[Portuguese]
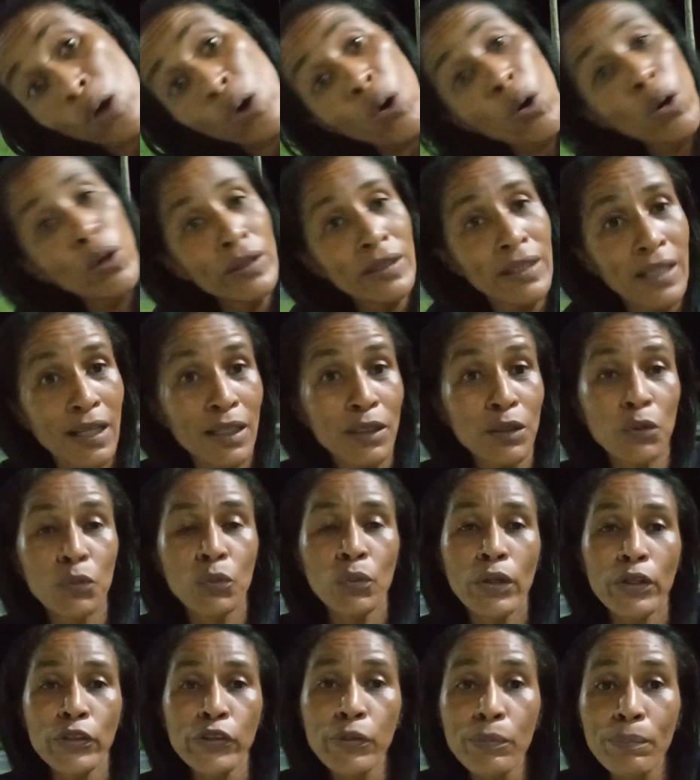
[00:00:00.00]
Ou tanto
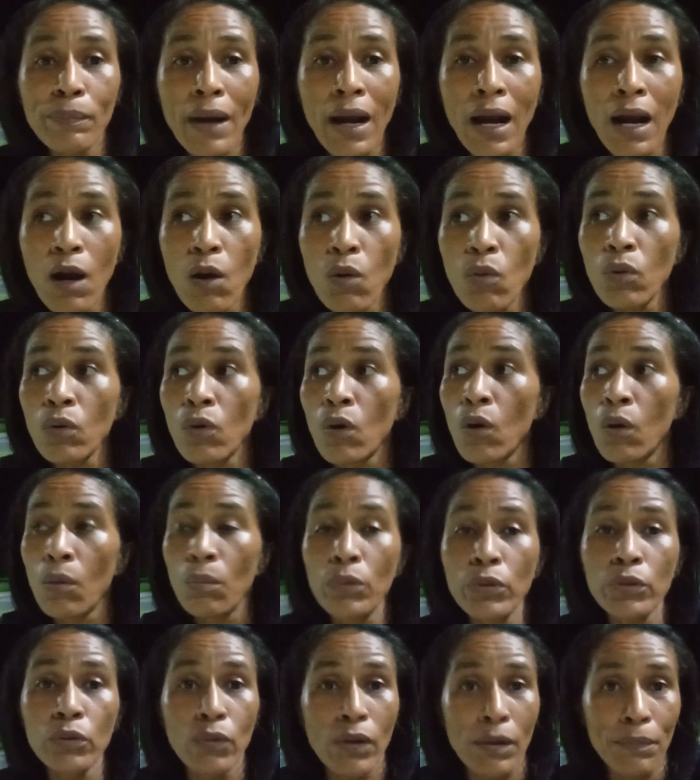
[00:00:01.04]
no animal
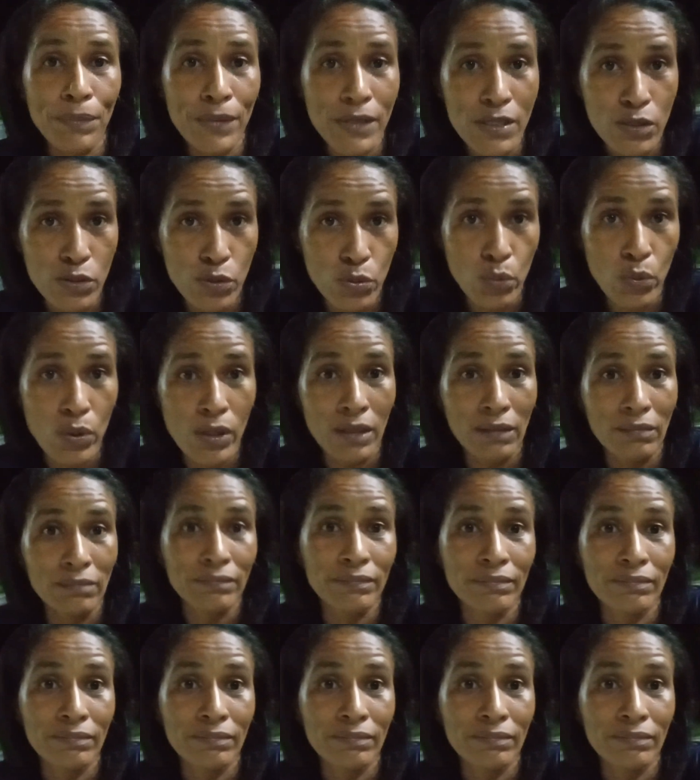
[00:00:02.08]
como numa pessoa.